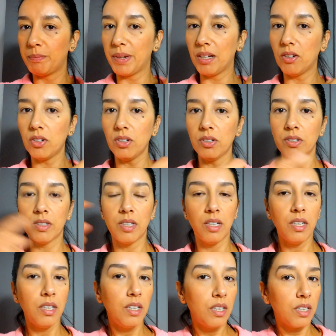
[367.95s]
el pelo
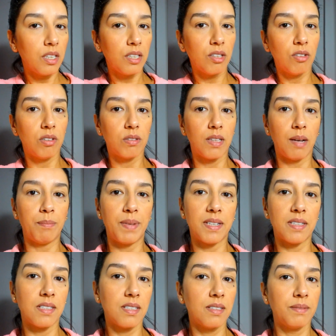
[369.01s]
y te lo
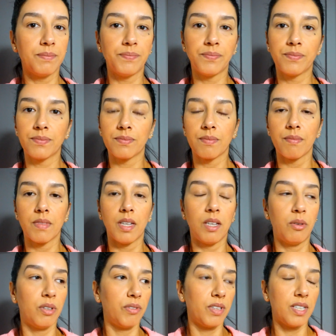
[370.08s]
tapas.
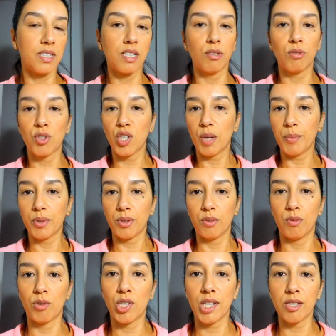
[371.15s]
Y cuando tienes que duchar, pues
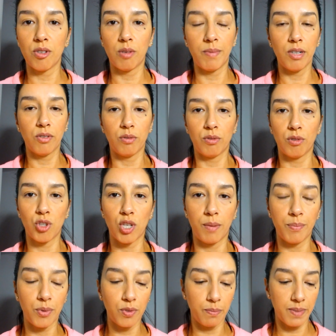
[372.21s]
te duchas normal con tu
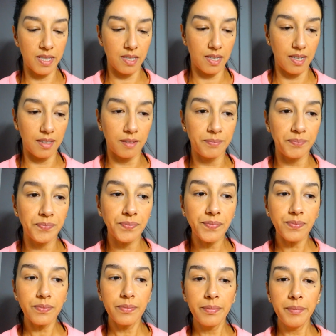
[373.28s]
champú, no pasa nada.
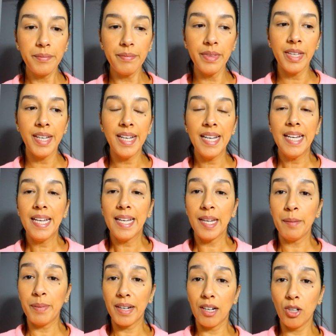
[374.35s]

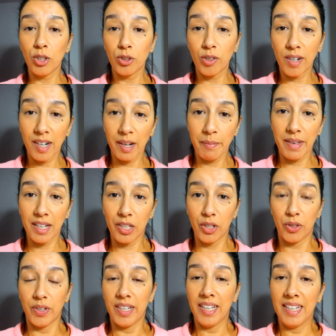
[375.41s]
Y para el otro
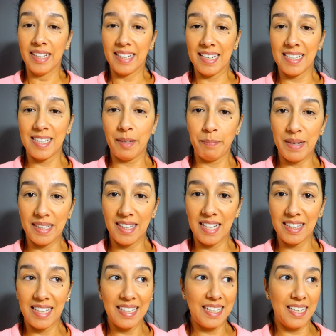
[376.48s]
remedio, que es de
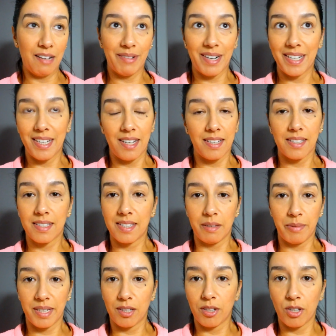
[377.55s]
patata, que ahora ya
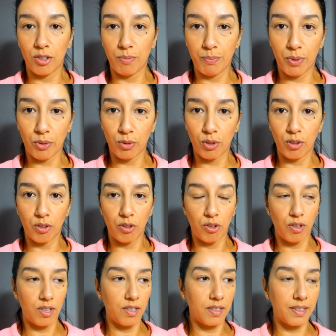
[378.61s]
se ve eh, por
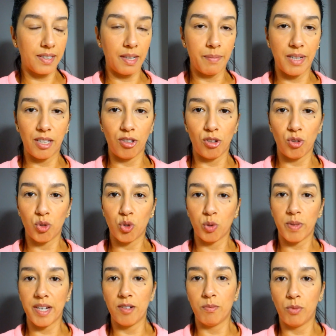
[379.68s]
todo el tema de
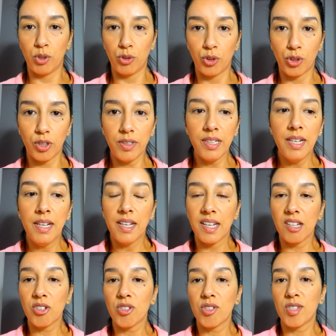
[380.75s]
YouTube, hay un montón,
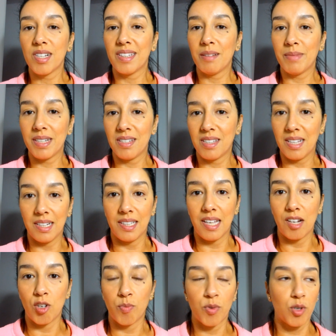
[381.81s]
eso es el tema
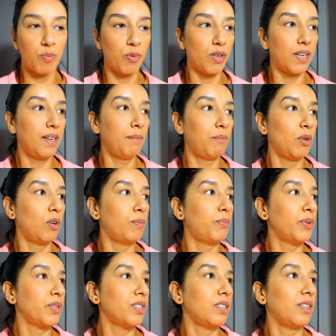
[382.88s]
instantáneo. Pues, por
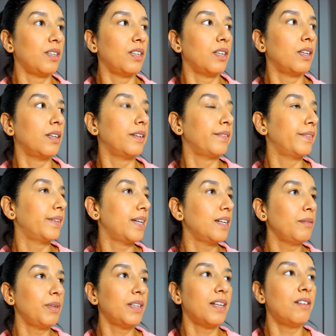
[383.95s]
ejemplo, pues eh, te
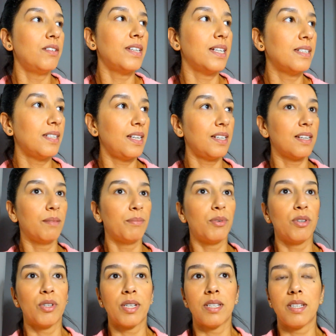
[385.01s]
han invitado a una cena,
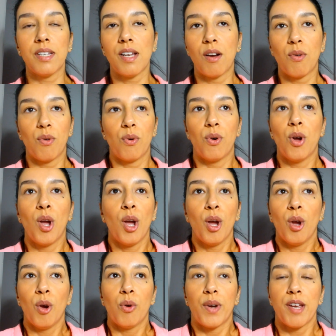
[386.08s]
por lo que sea, o,
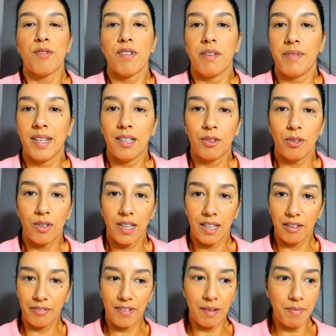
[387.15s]
hay un evento
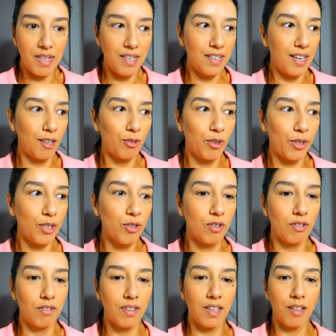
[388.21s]
de familia y todo
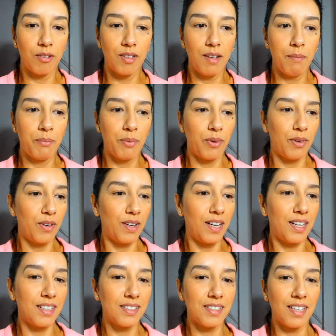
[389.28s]
eso, y no te ha dado tiempo
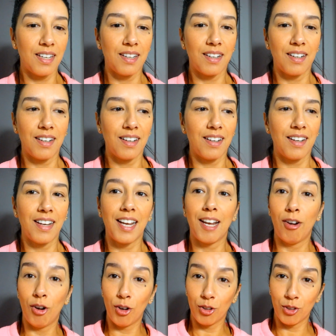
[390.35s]
a hacer eh,
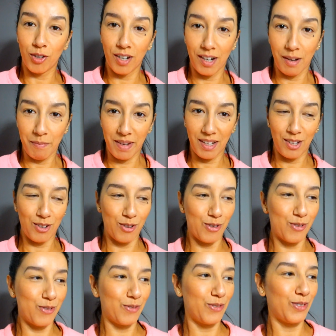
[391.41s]
el otro
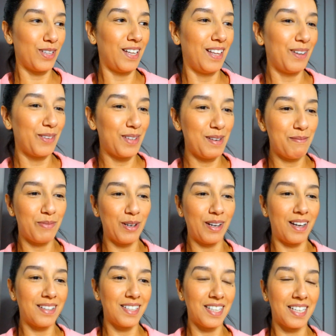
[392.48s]
remedio, o no te ha dado tiempo
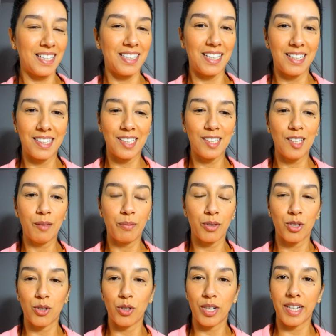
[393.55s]
a hacerte el tinte,
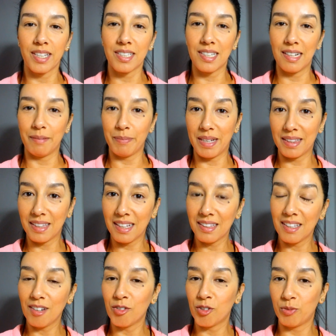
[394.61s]
pues coges la
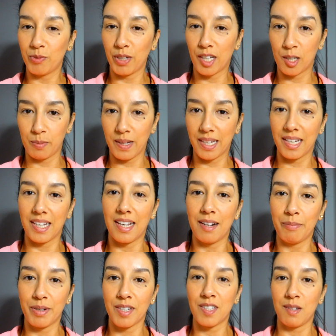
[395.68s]
patata, como expliqué
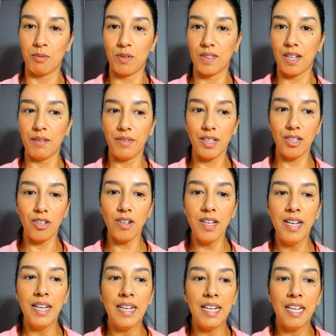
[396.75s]
al principio del vídeo,
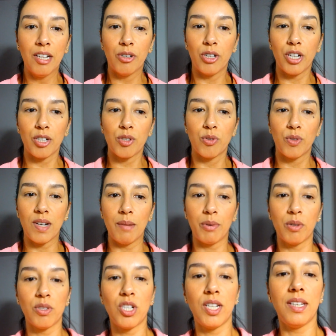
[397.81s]
coges una
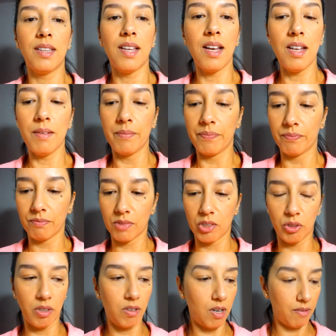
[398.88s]
brochita,
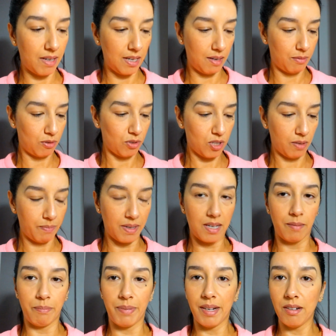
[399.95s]
no tengo ahora la brocha
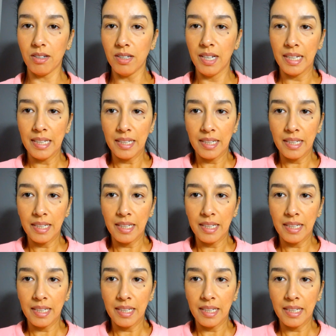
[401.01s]
para el pelo,